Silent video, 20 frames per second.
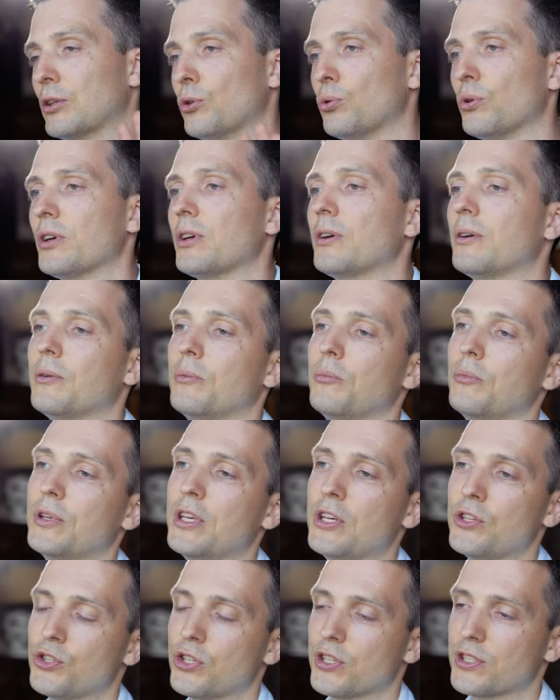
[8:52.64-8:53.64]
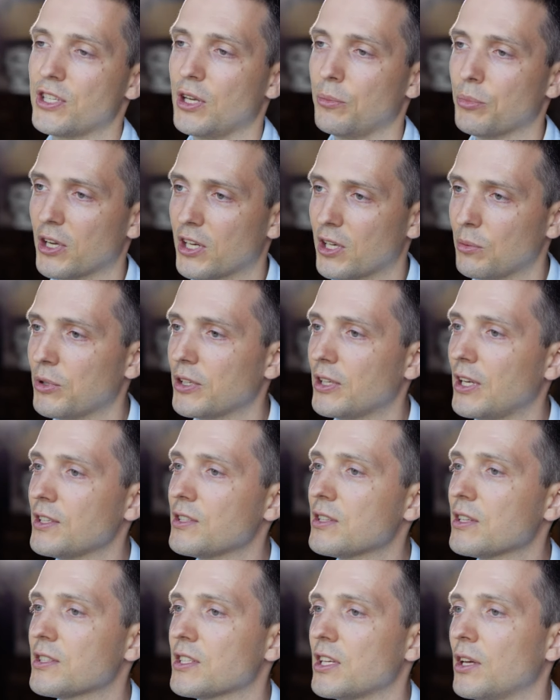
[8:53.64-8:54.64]
которые я сейчас дам
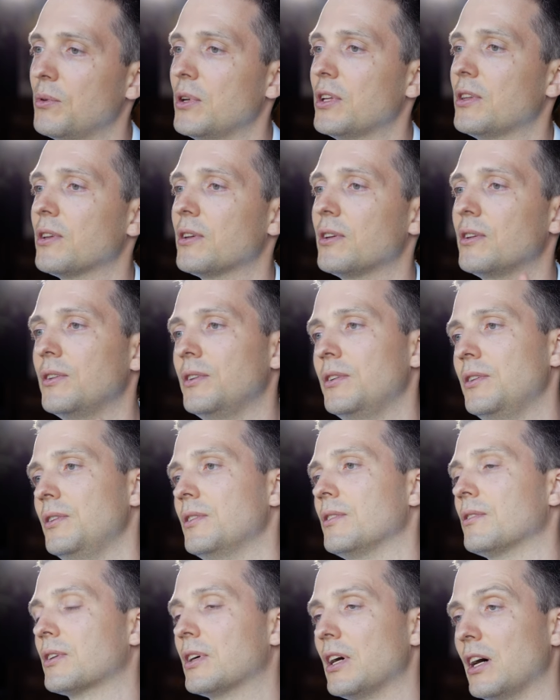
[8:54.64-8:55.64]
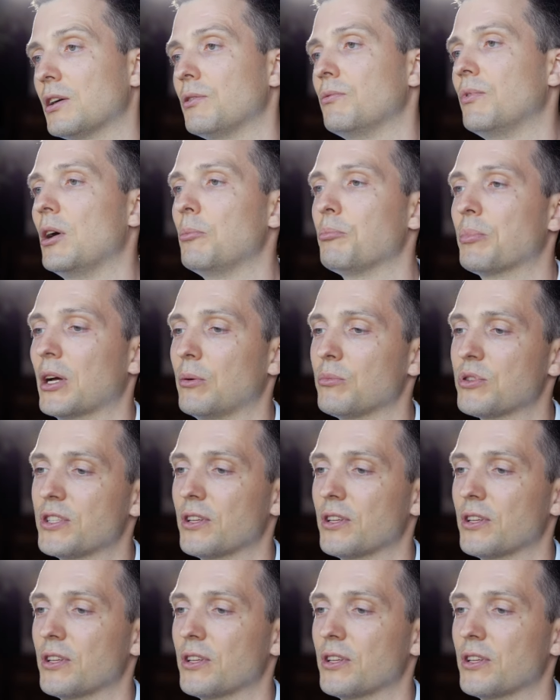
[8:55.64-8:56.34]
рекомендации, советы и как вам прям